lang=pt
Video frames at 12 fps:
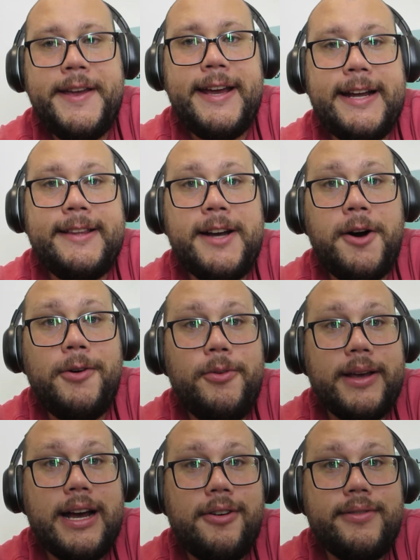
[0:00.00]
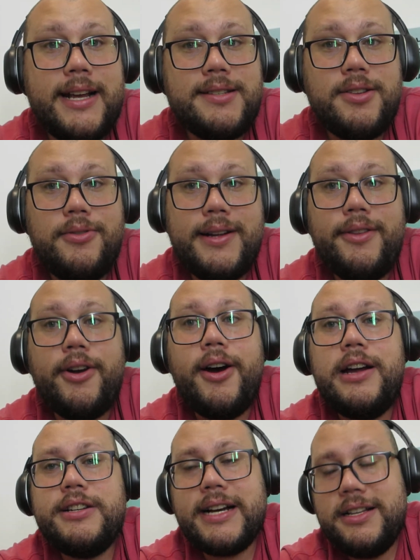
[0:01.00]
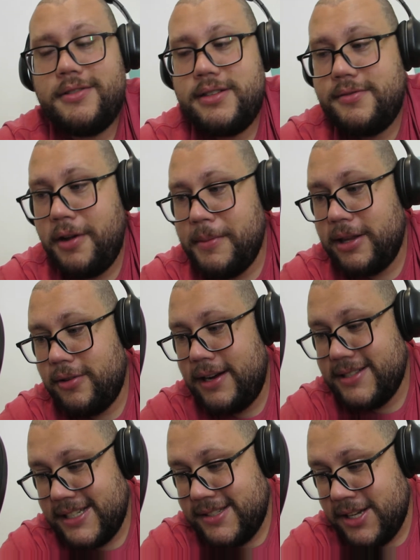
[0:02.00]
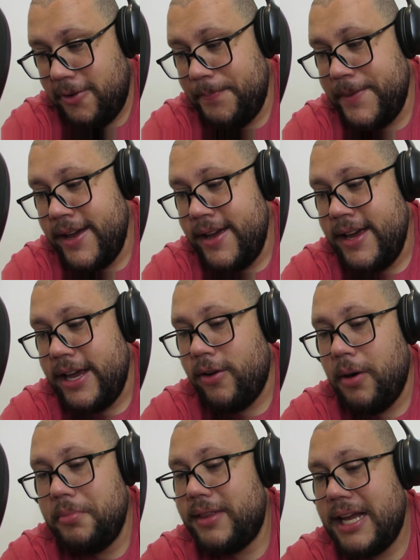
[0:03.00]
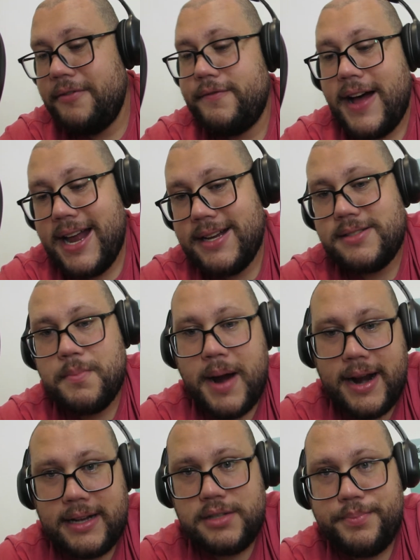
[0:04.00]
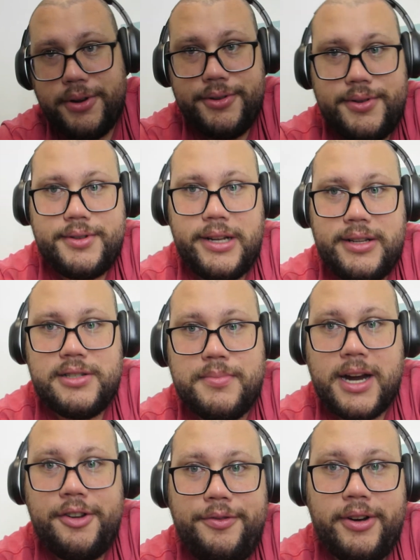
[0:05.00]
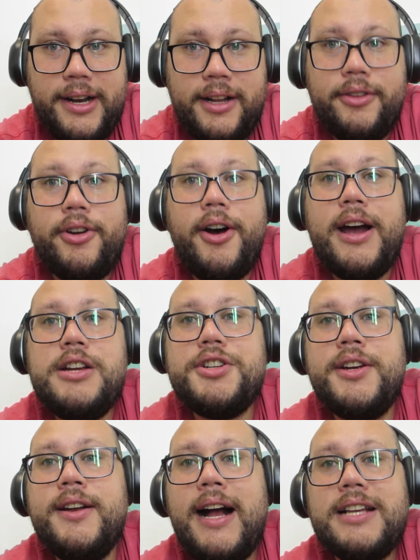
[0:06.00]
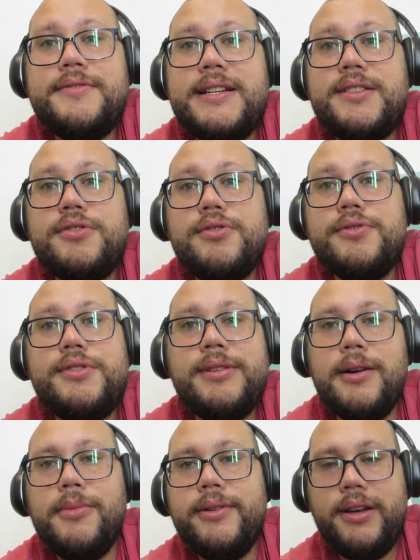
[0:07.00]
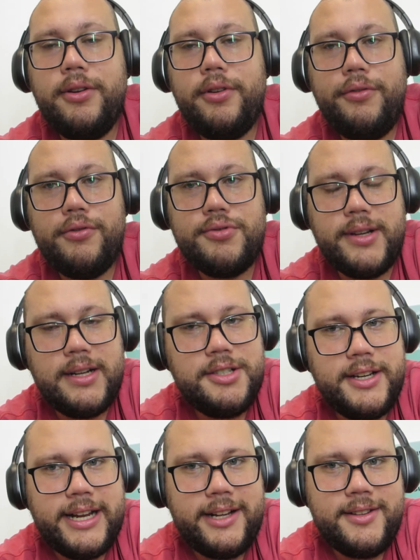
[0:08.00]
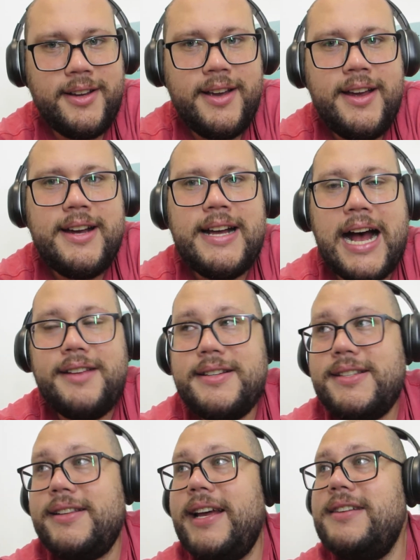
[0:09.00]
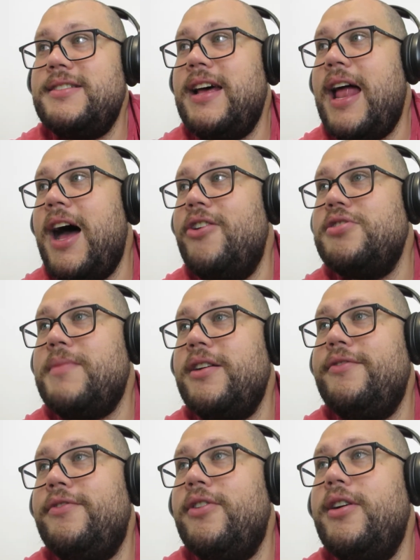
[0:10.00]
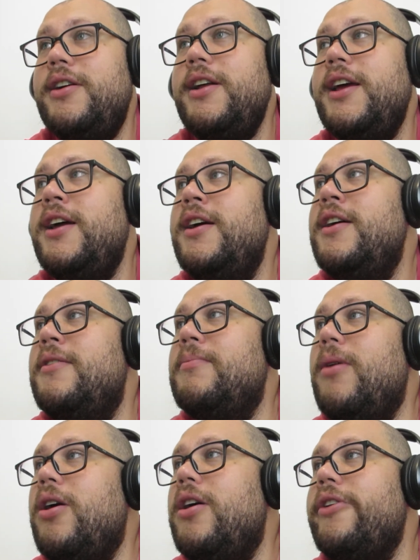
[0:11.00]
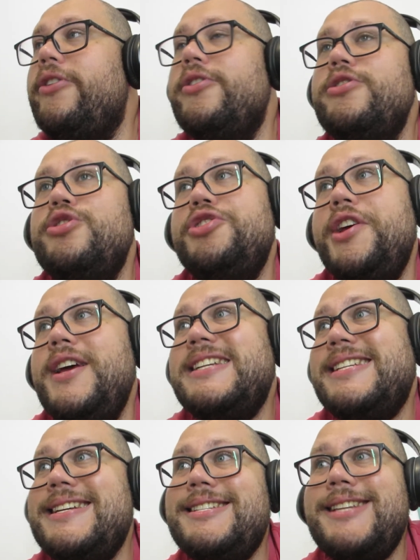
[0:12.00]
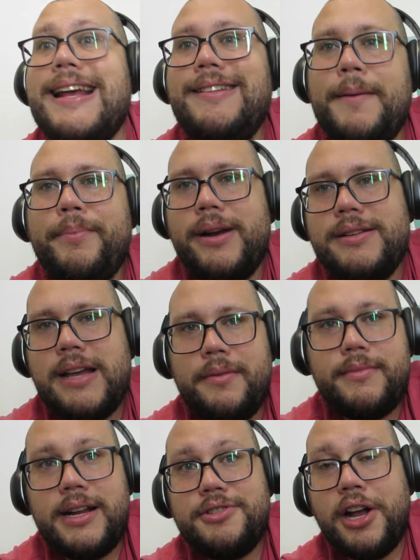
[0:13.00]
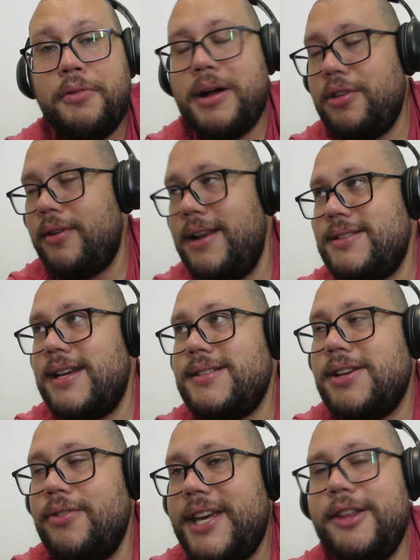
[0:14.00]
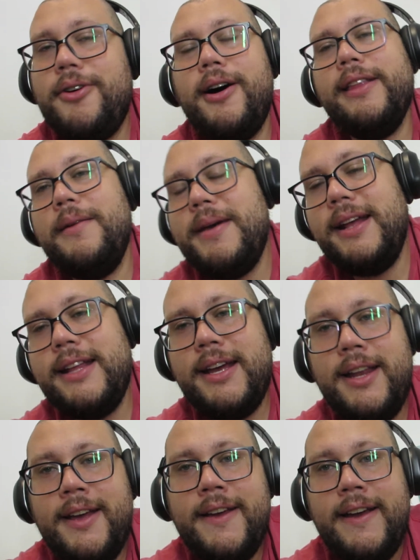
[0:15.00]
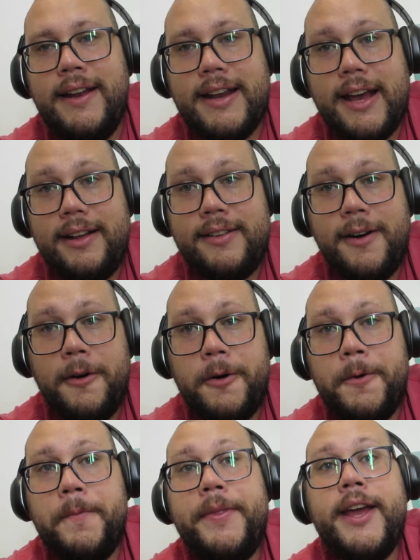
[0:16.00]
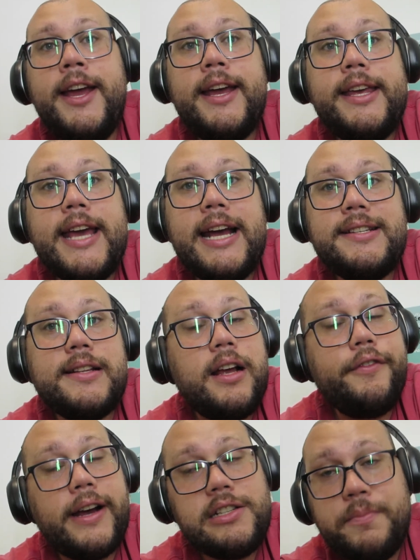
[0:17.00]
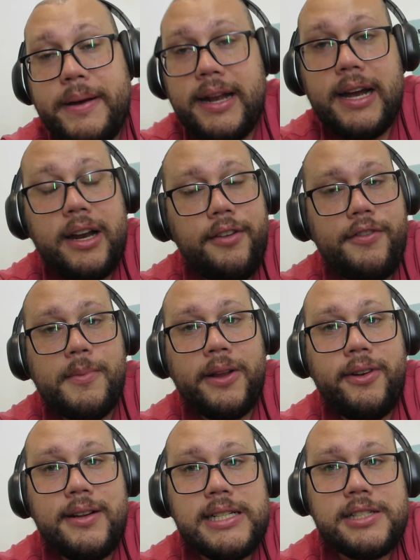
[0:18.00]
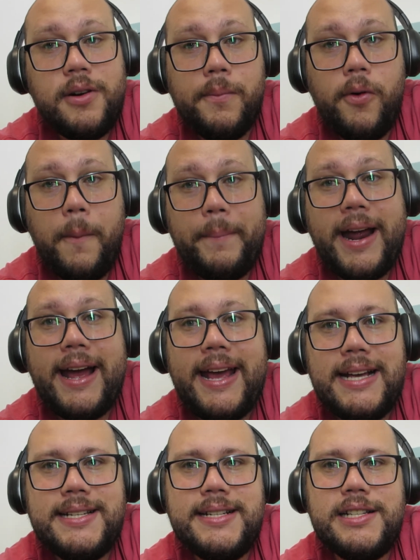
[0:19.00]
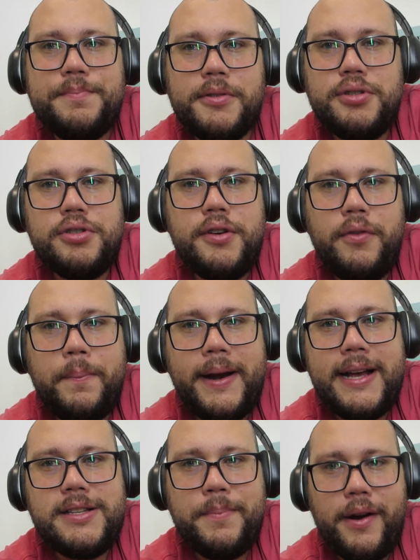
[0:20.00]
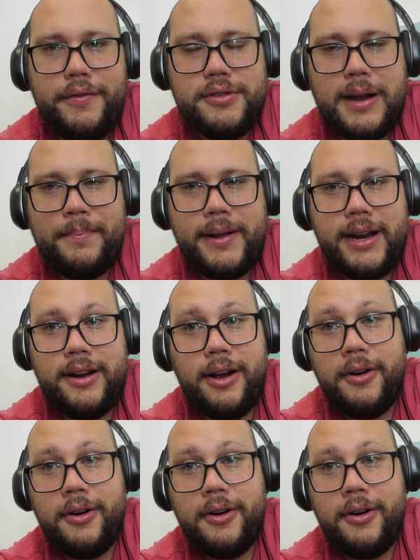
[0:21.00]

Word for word: Então, o que acontece no Android é que às vezes vem uma atualização e como tem várias marcas produzindo smartphone Android, às vezes no seu modelo não funciona direito. Às vezes você tem, sei lá, o smartphone Moto G60, por exemplo, aí chega uma atualização que não roda bem nele. Né? Então, e aí você tem que ficar esperando vir uma atualização boa para esse dispositivo, para esse perfil de aparelho.